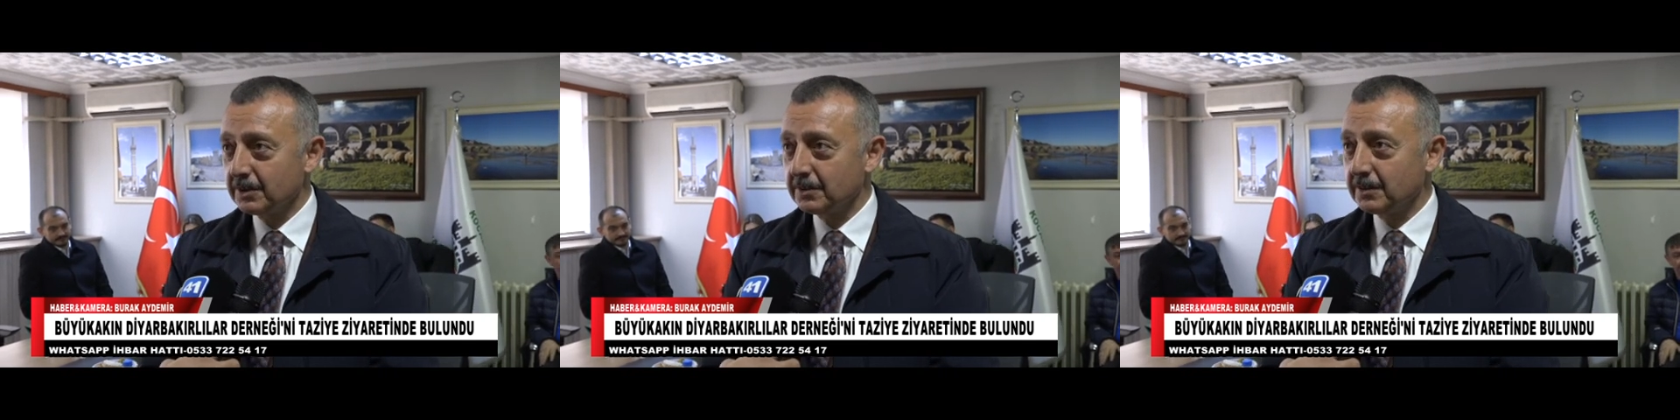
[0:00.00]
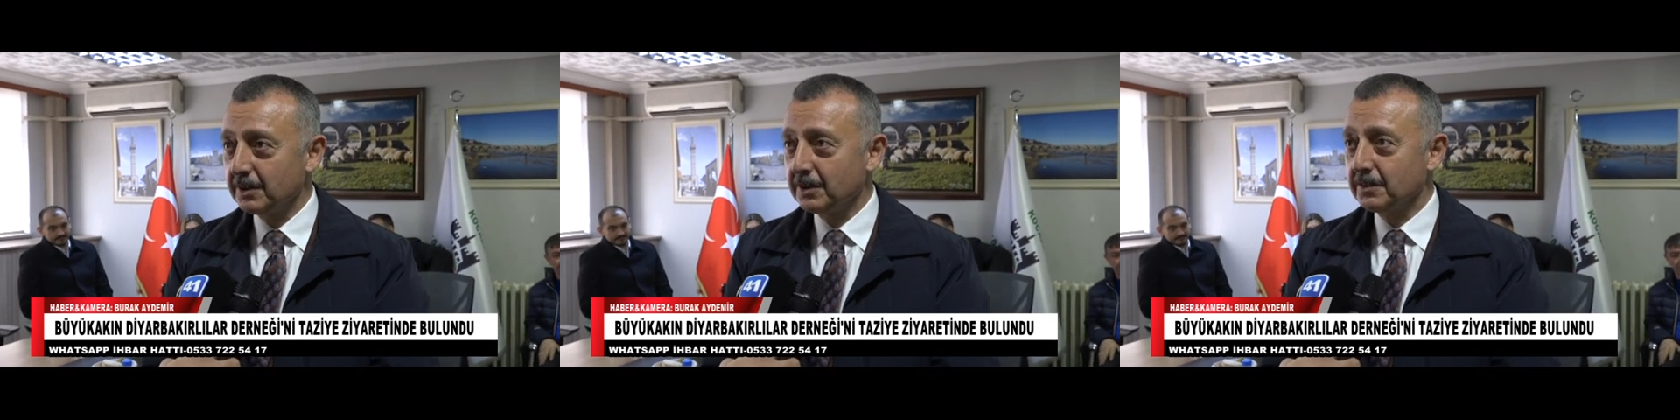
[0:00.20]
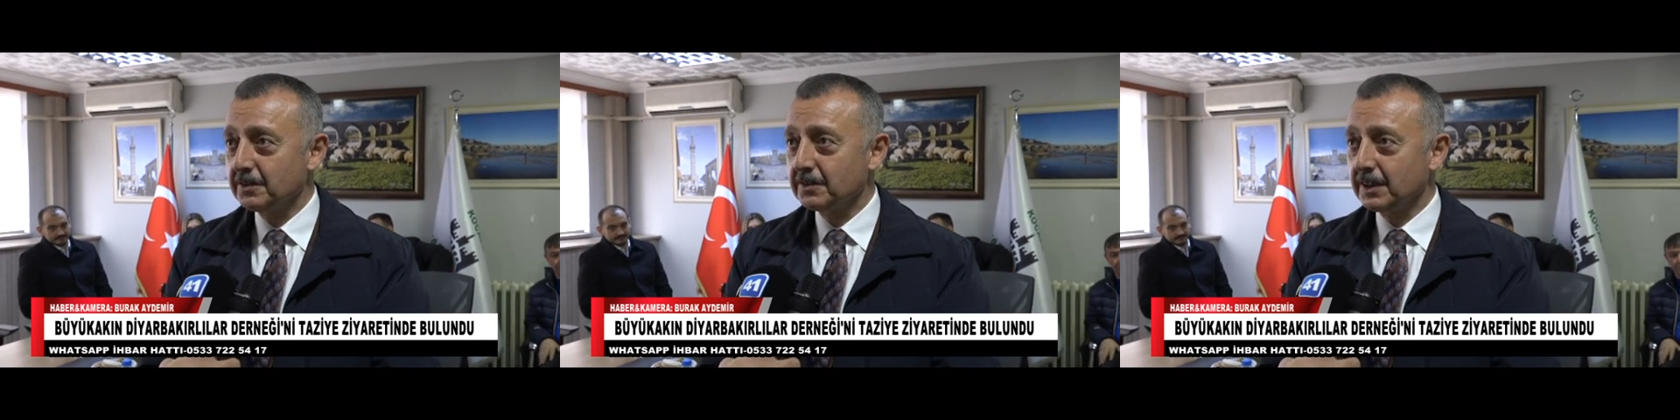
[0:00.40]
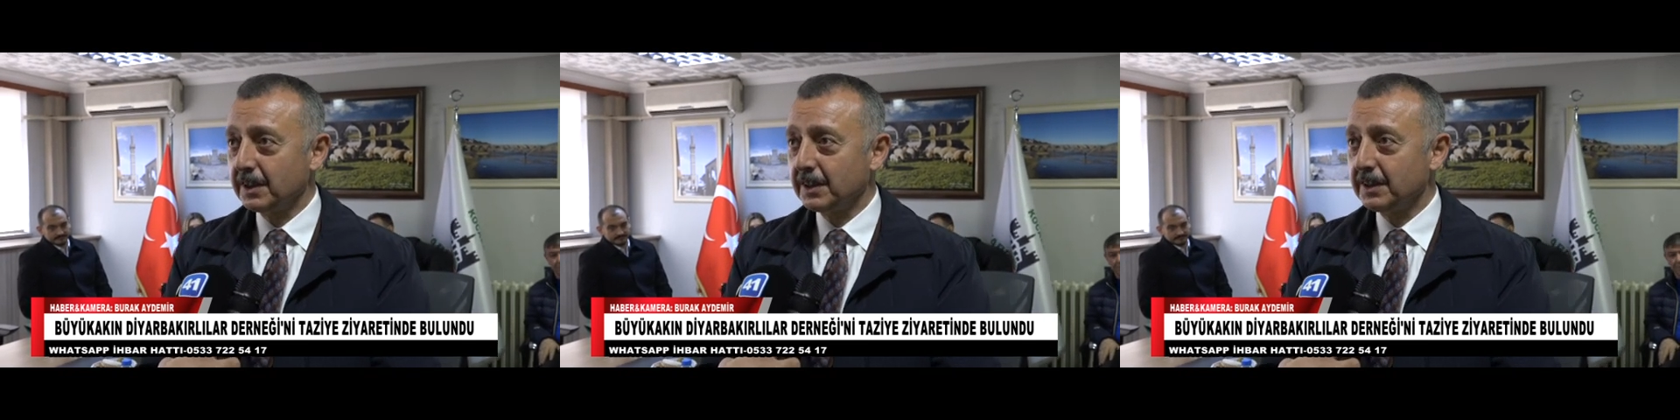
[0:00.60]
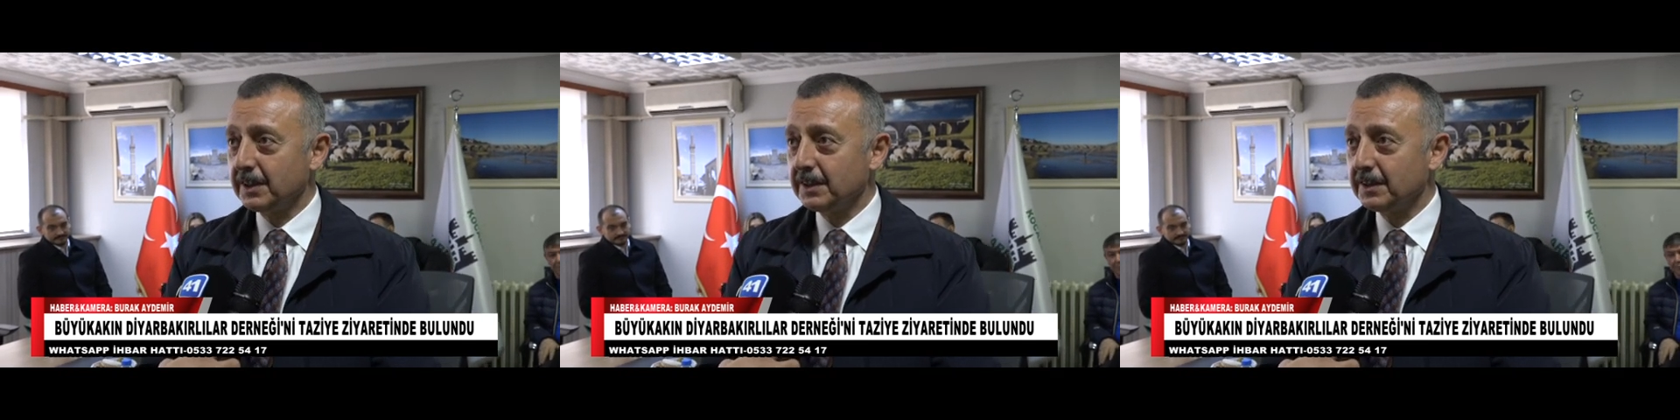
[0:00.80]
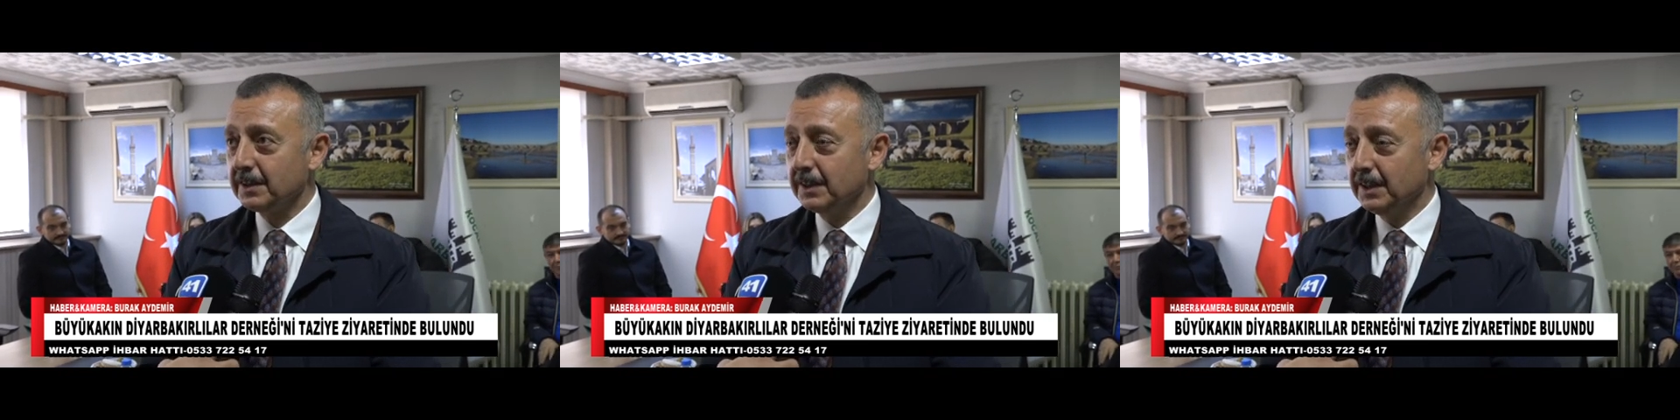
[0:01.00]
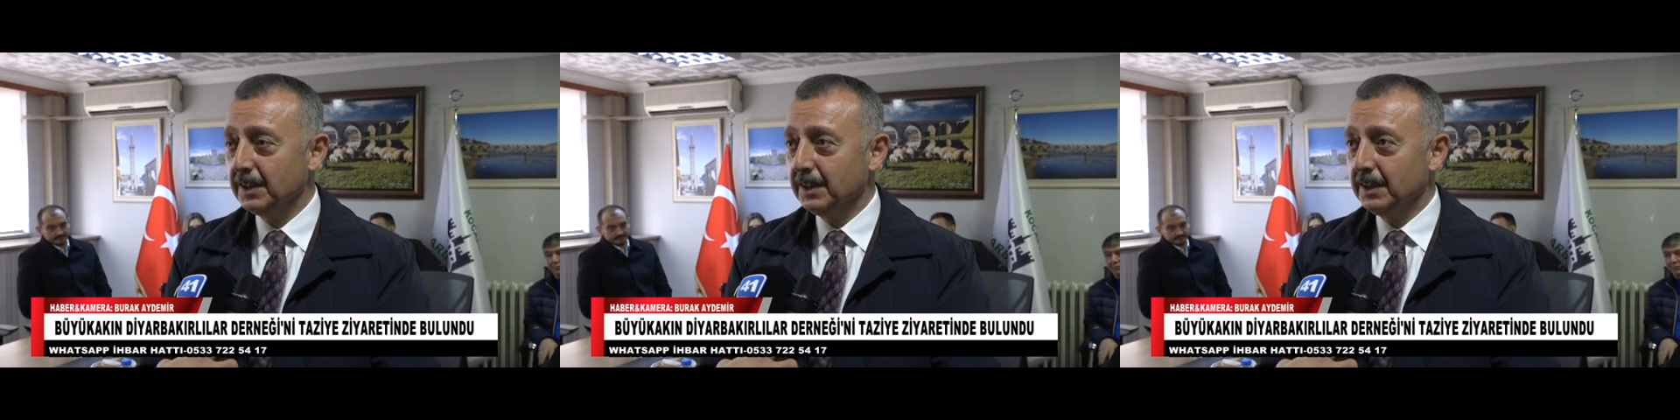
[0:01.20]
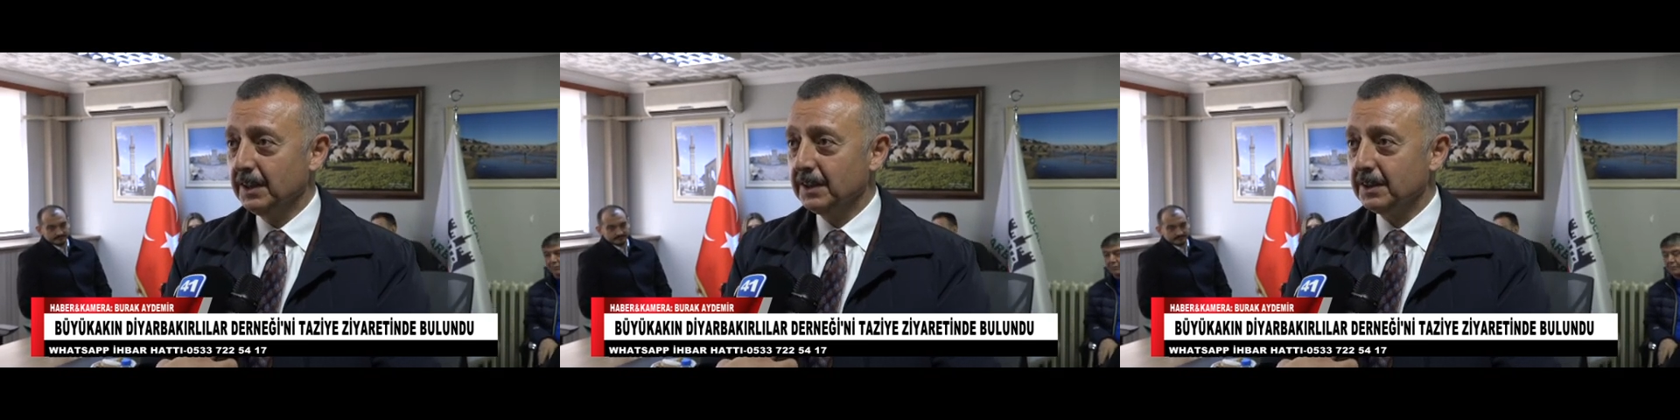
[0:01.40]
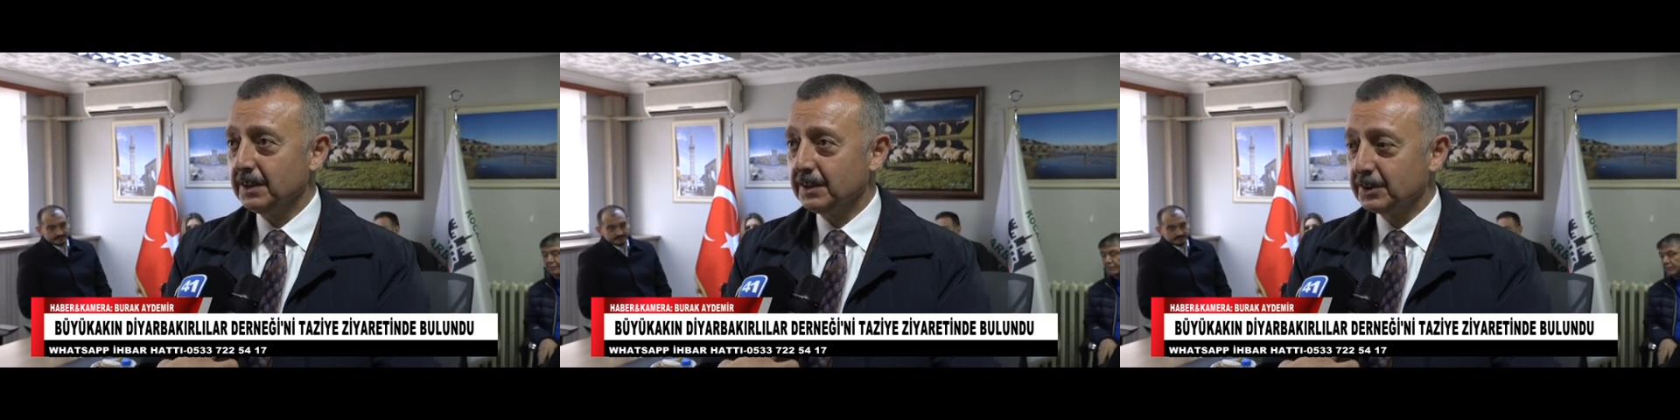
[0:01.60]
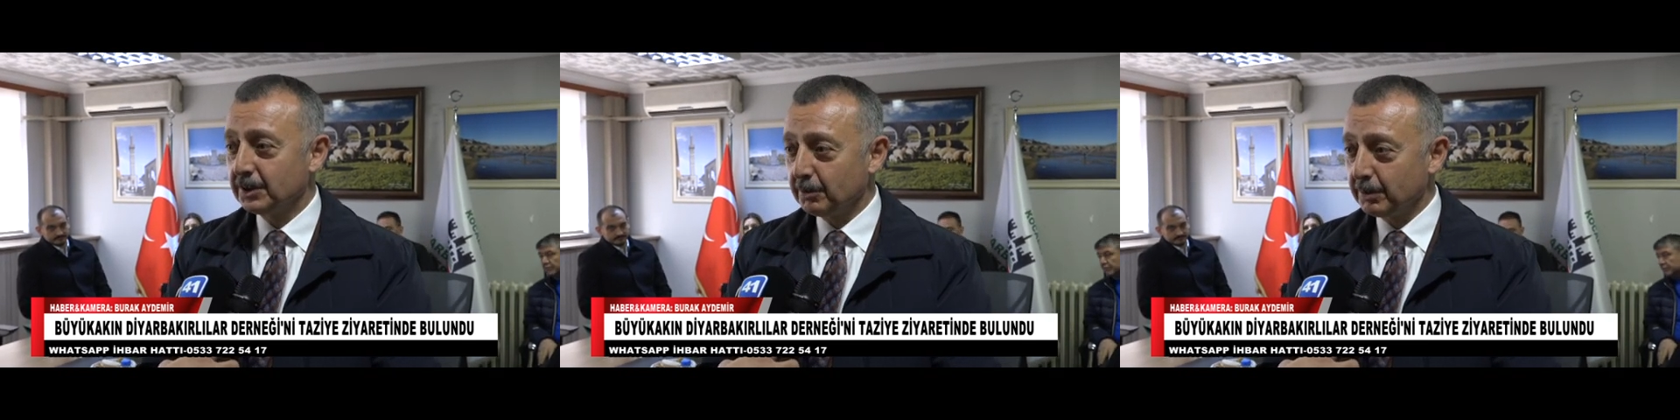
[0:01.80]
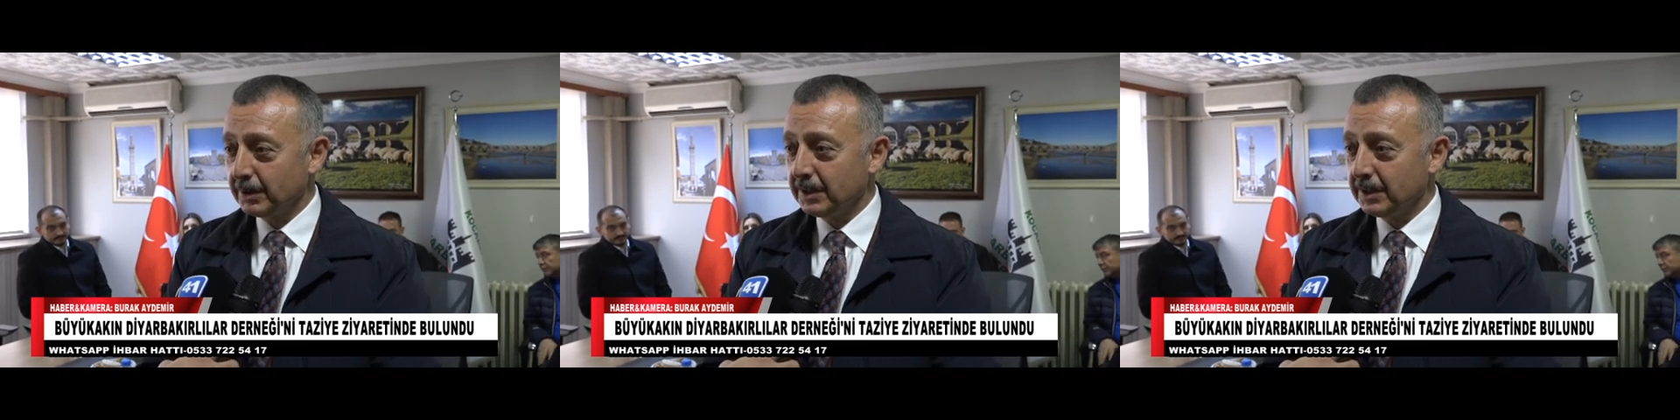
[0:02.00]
E, ee, 8 tane ilçe